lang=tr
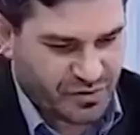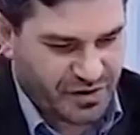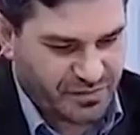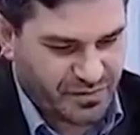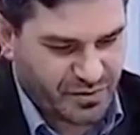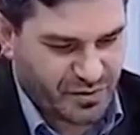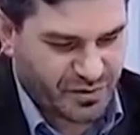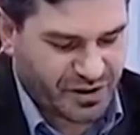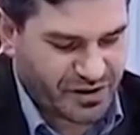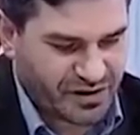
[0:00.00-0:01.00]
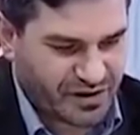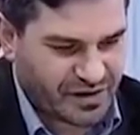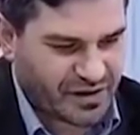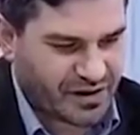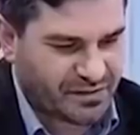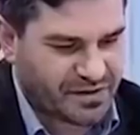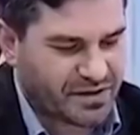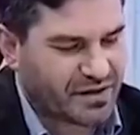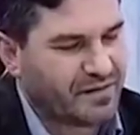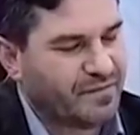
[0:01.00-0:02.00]
söyleyeyim. Son dakikalara
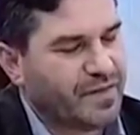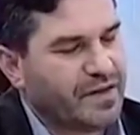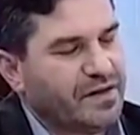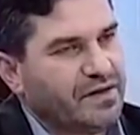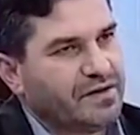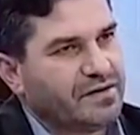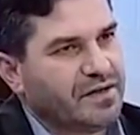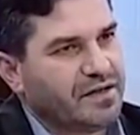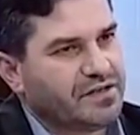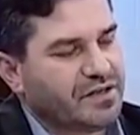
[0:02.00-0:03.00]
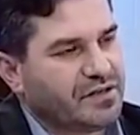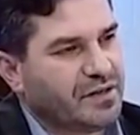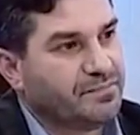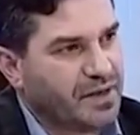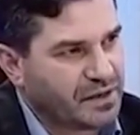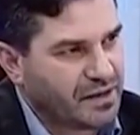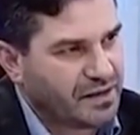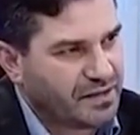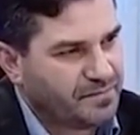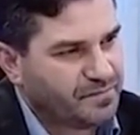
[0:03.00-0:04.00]
gelmişken gerçekten
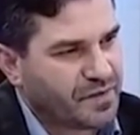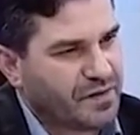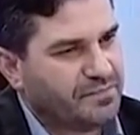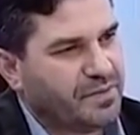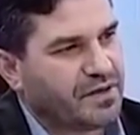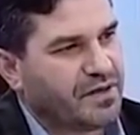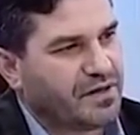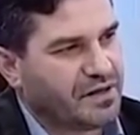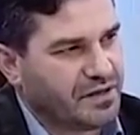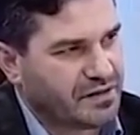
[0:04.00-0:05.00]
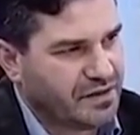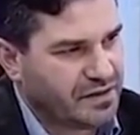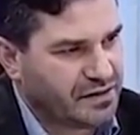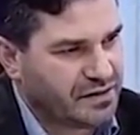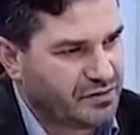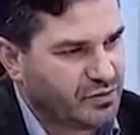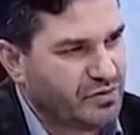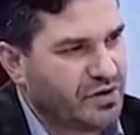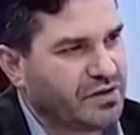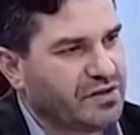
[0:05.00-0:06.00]
para, para hareketleri,
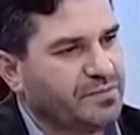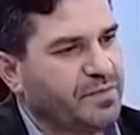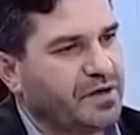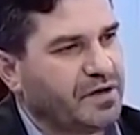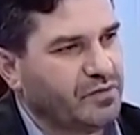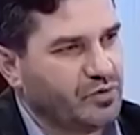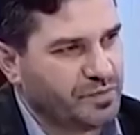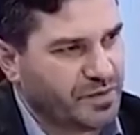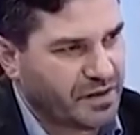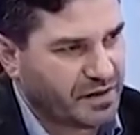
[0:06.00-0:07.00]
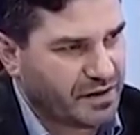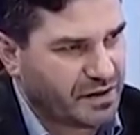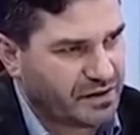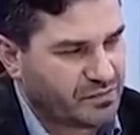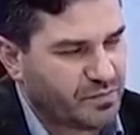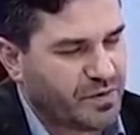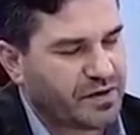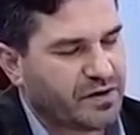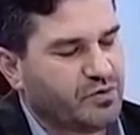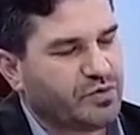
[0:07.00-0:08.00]
dünyadaki paraya hükmedenler, bu
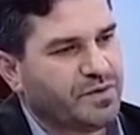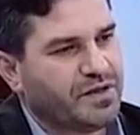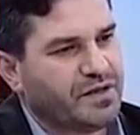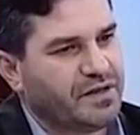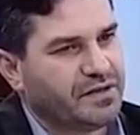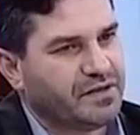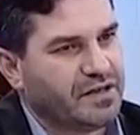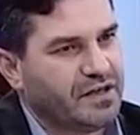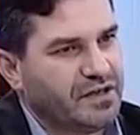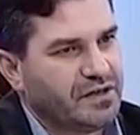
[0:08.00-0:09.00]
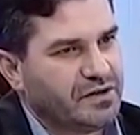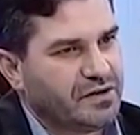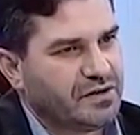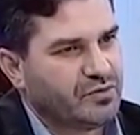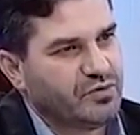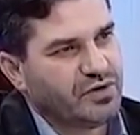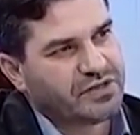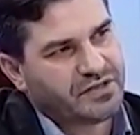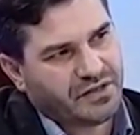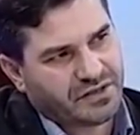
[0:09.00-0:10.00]
paraya hükmedenlerin e,
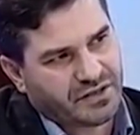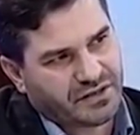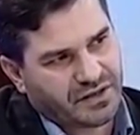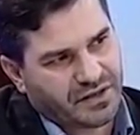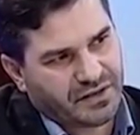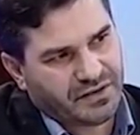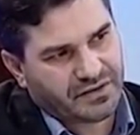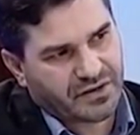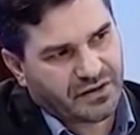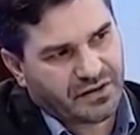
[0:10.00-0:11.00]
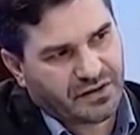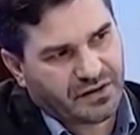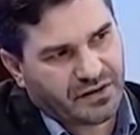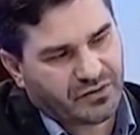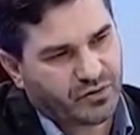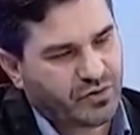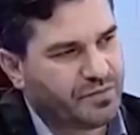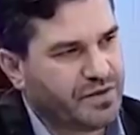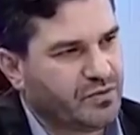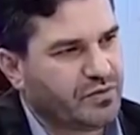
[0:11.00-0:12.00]
dünya siyasetine, insanlığa,
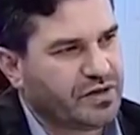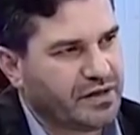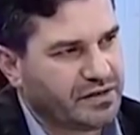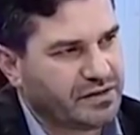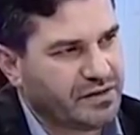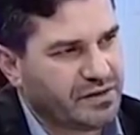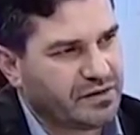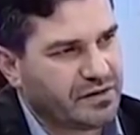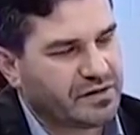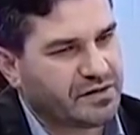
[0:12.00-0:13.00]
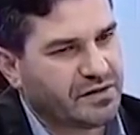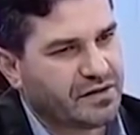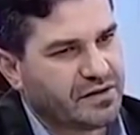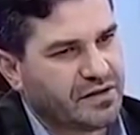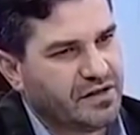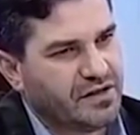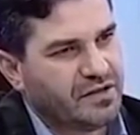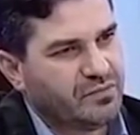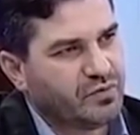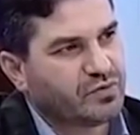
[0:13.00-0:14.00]
ekonomiye olan etkileri, katkıları
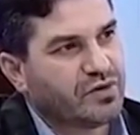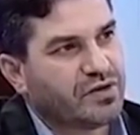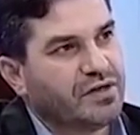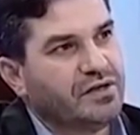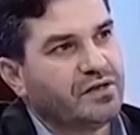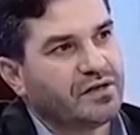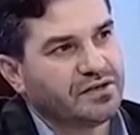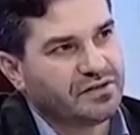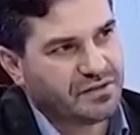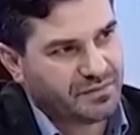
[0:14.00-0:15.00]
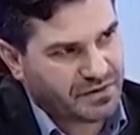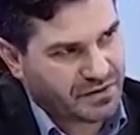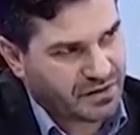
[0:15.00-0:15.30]
mutlaka iyi araştırılması